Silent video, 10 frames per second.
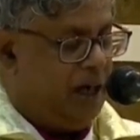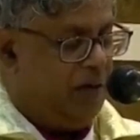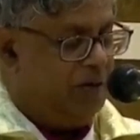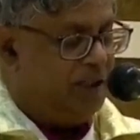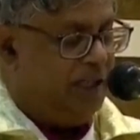
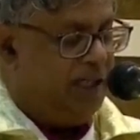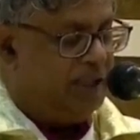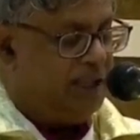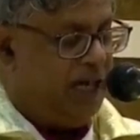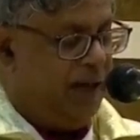
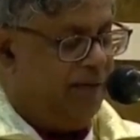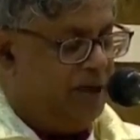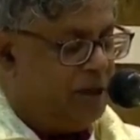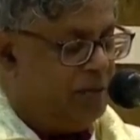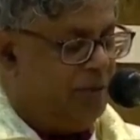கவுன்சிலர்ஸ்
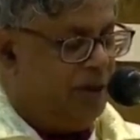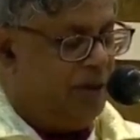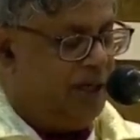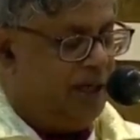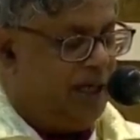அனைவருக்கும்
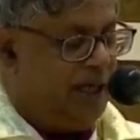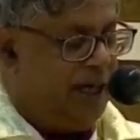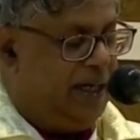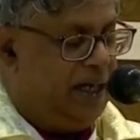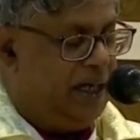என்னுடைய
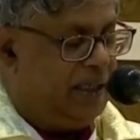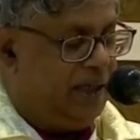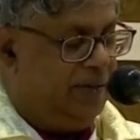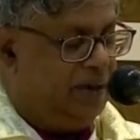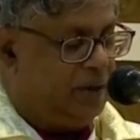நன்றியை நான்
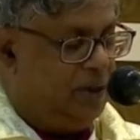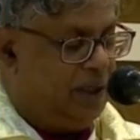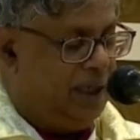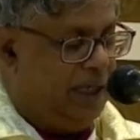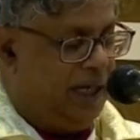தெரிவித்துக்
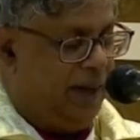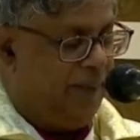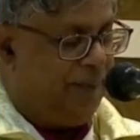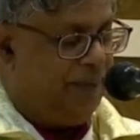கொள்கின்றேன்